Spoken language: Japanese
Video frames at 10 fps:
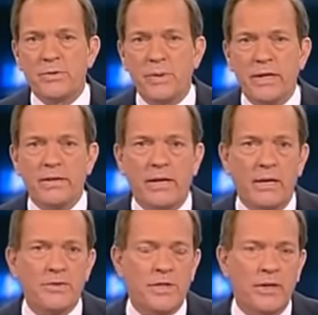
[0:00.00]
中
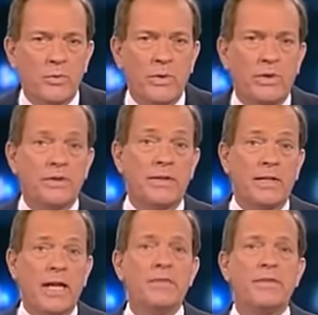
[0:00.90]
国は一
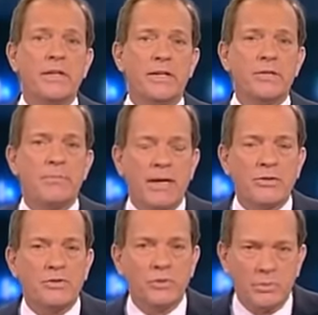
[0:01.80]
方で外の世
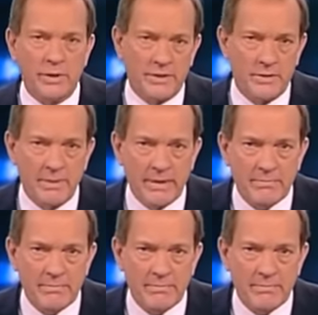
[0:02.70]
界に対し、